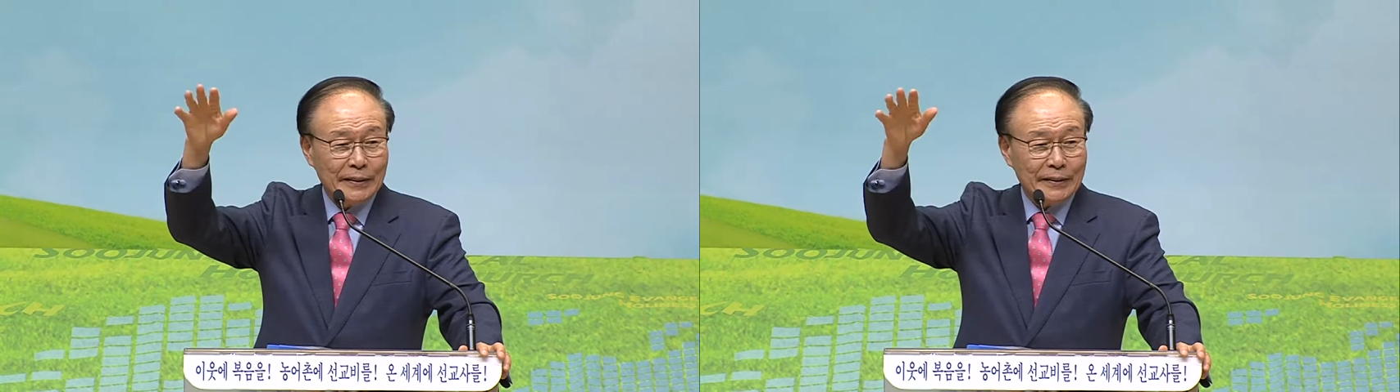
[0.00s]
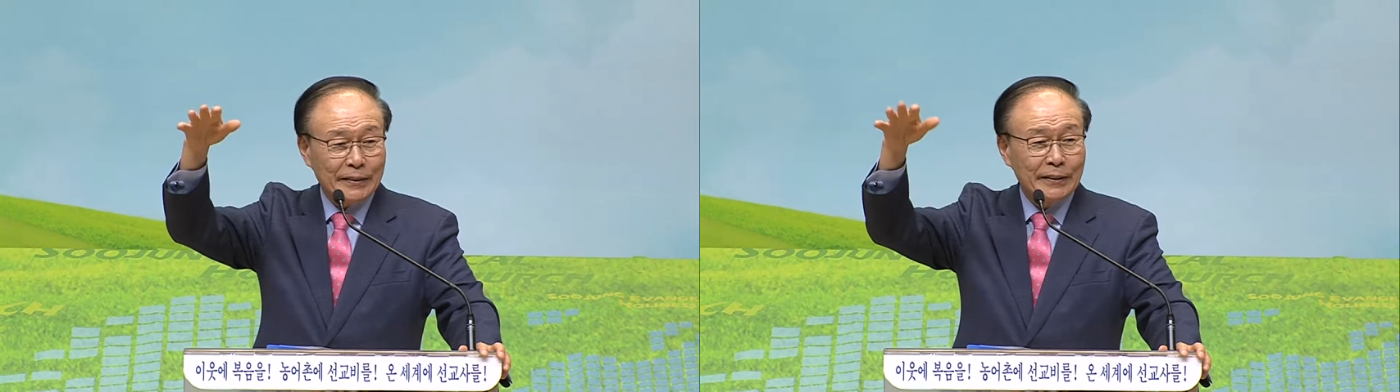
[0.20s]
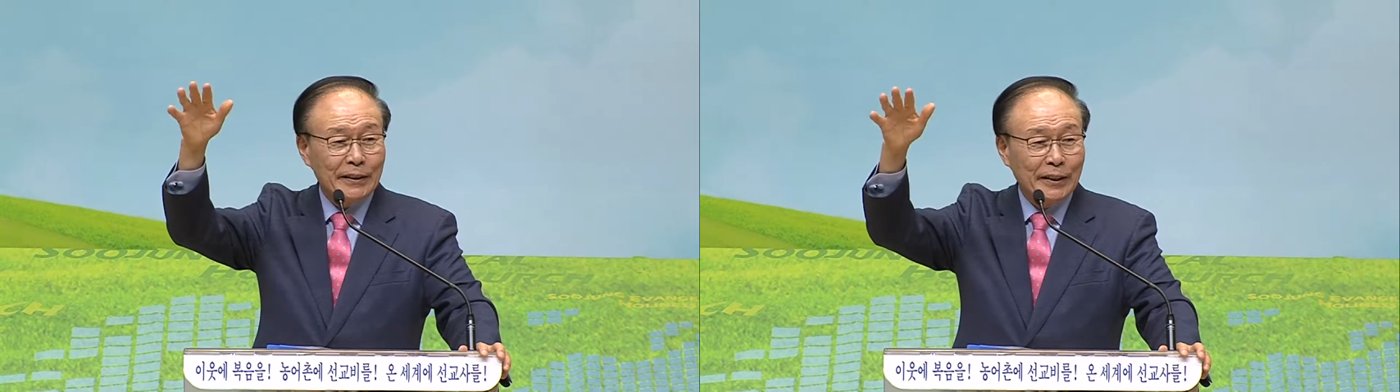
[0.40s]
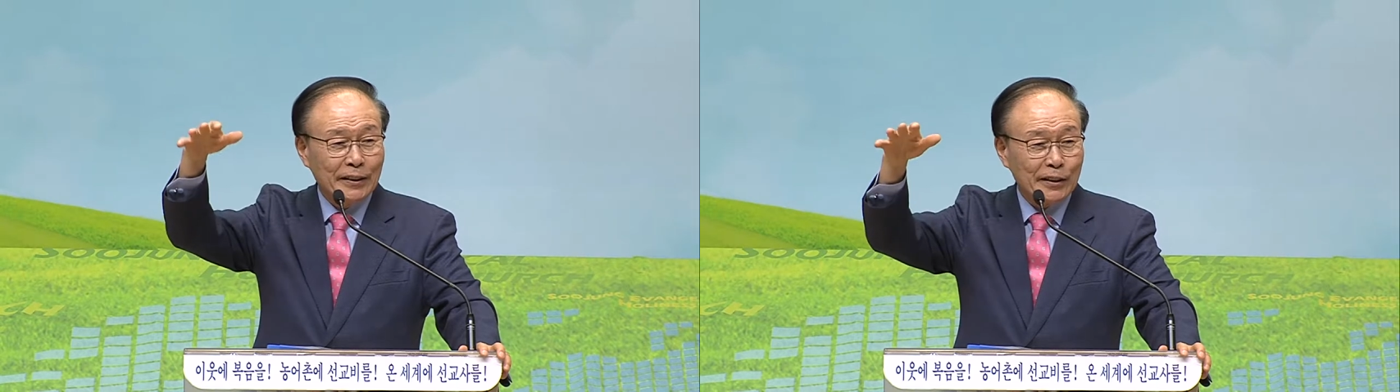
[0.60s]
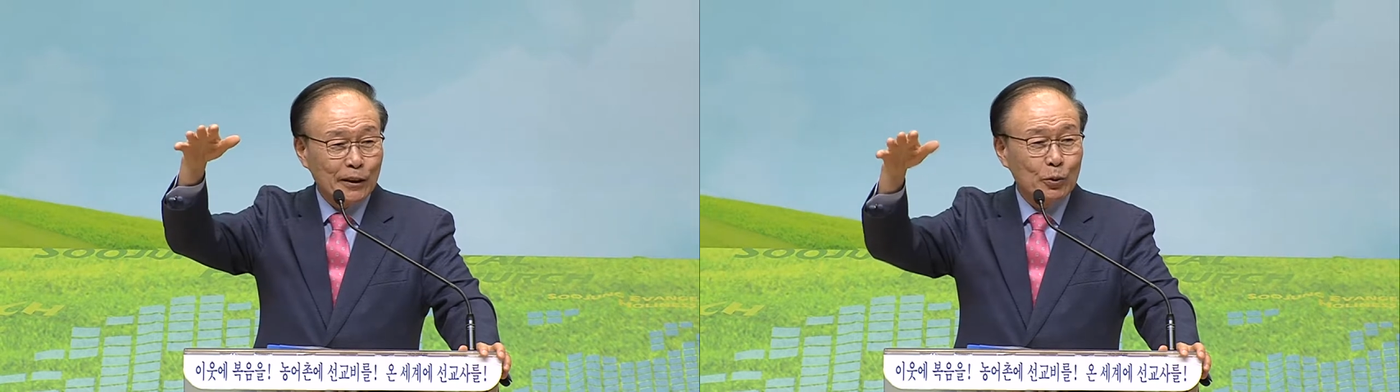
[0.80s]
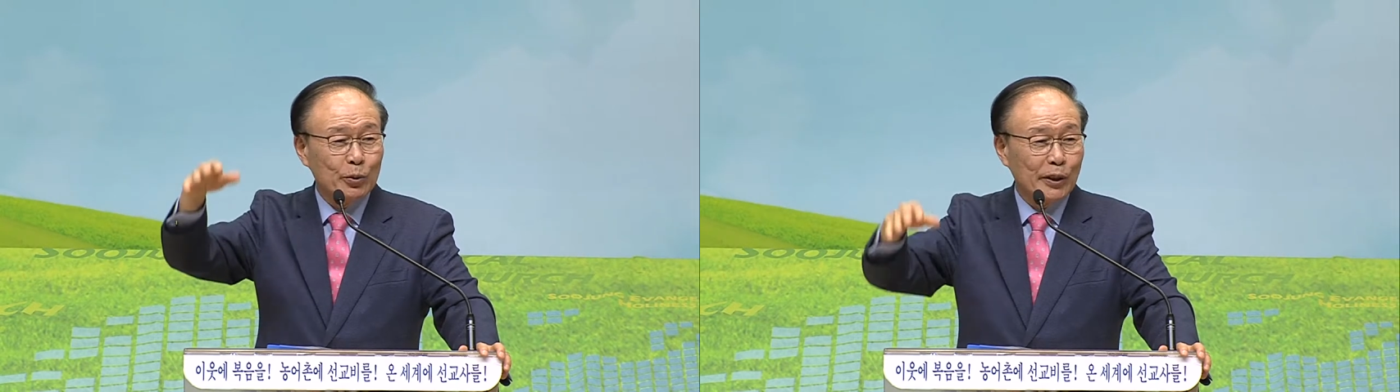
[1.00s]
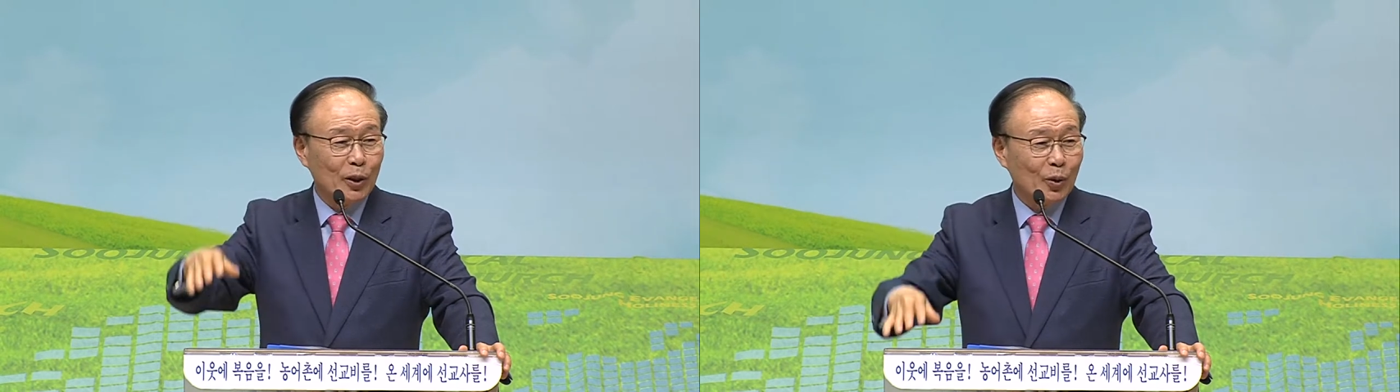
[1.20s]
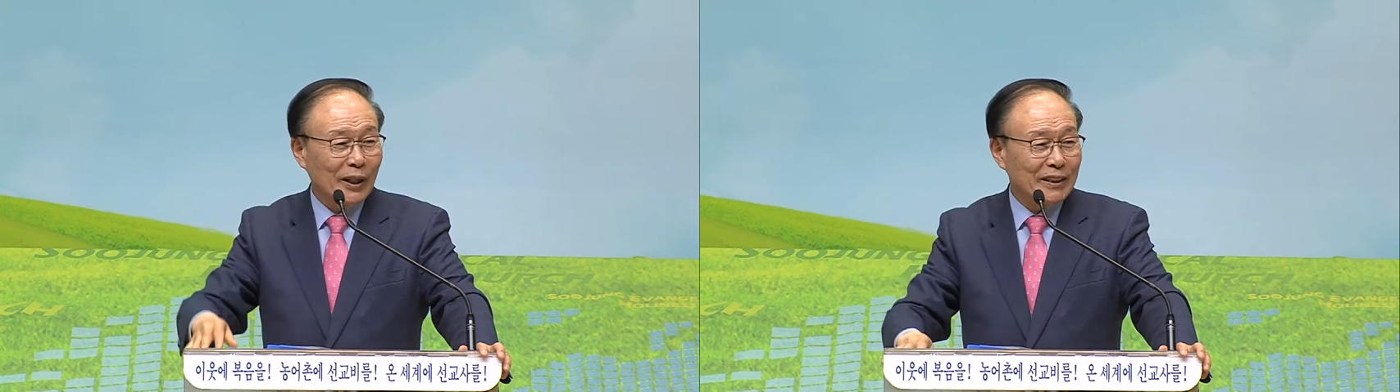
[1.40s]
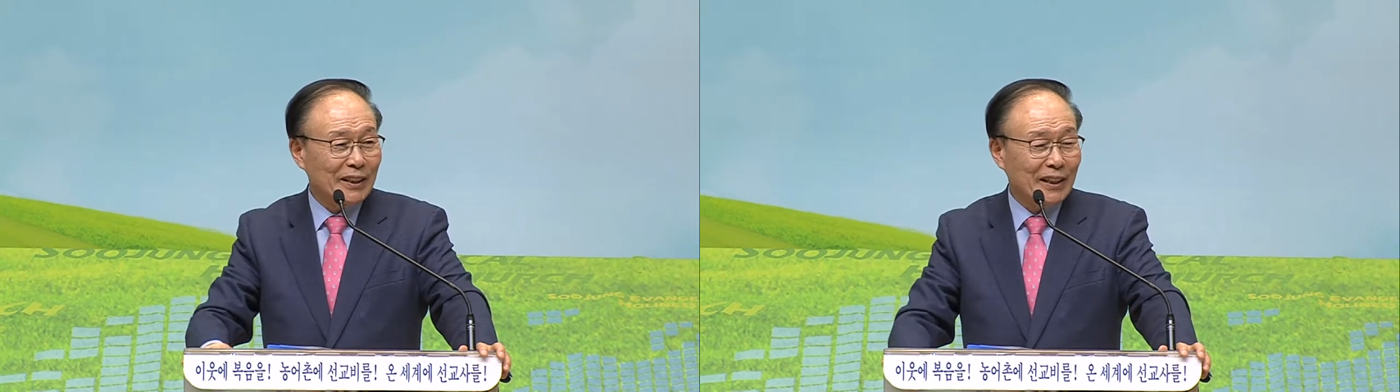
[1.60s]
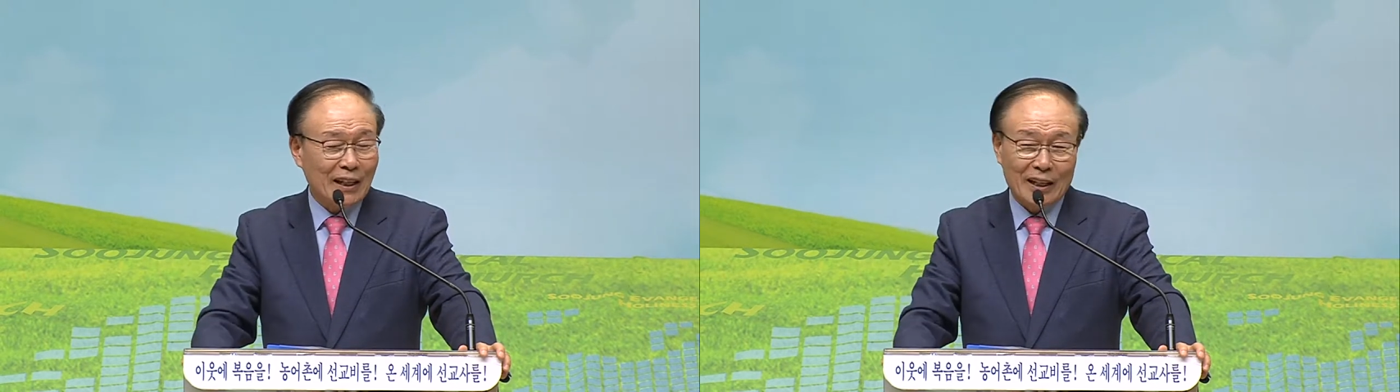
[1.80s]
저녁이 돼서 어두워지려고
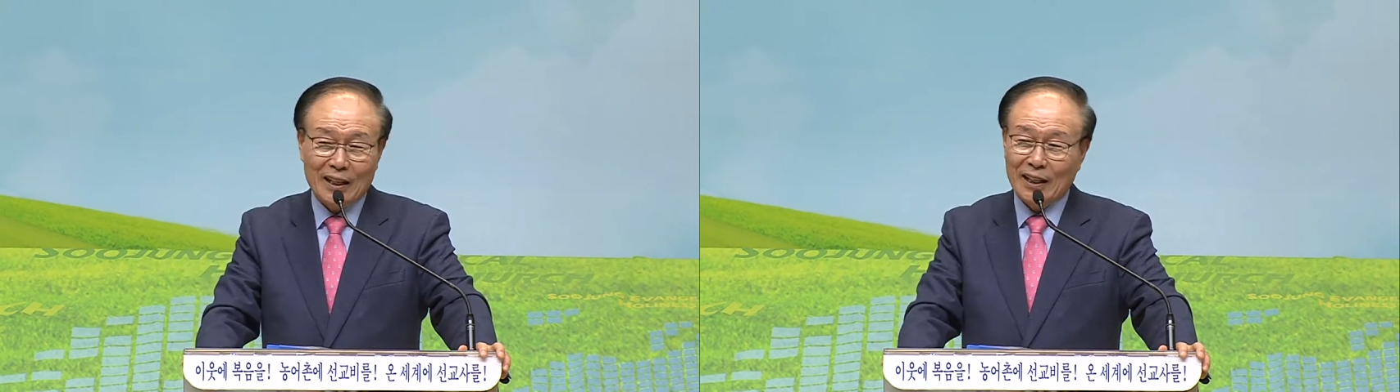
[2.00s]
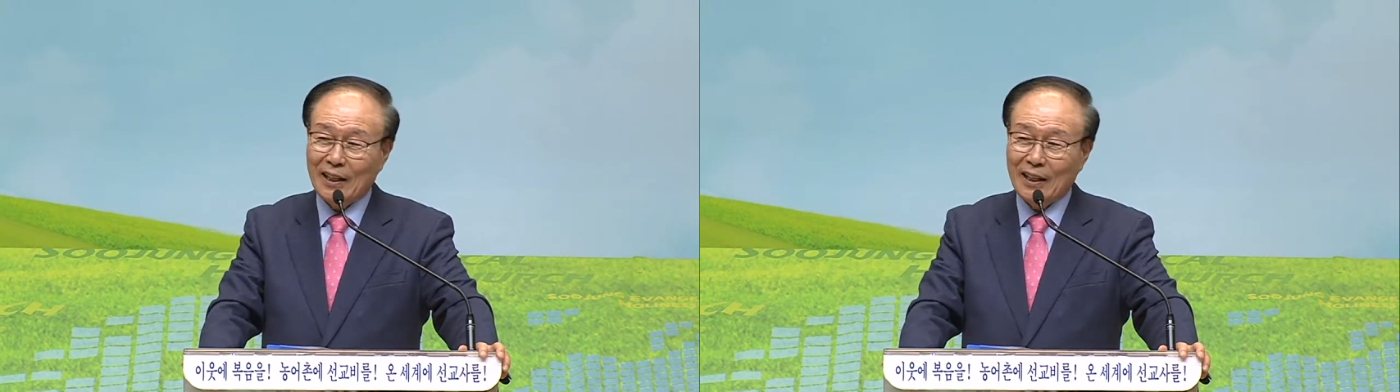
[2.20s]
하니까